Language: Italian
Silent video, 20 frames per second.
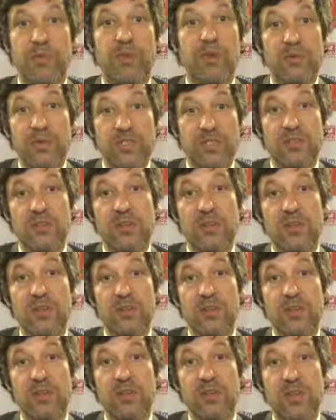però questo
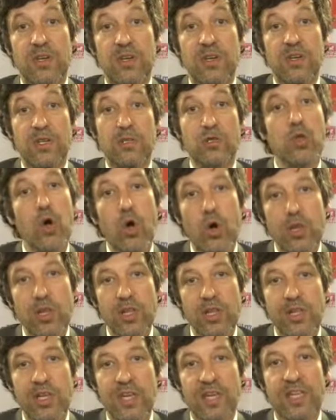non
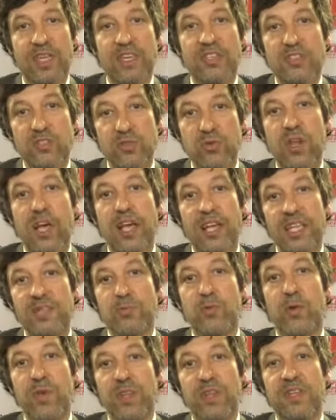toglie che ci sono anche dei
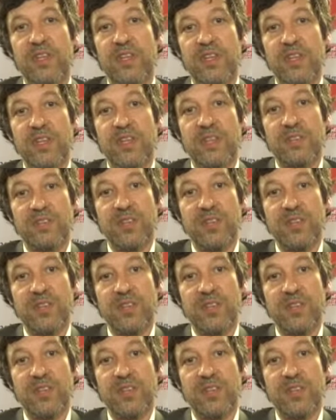momenti di,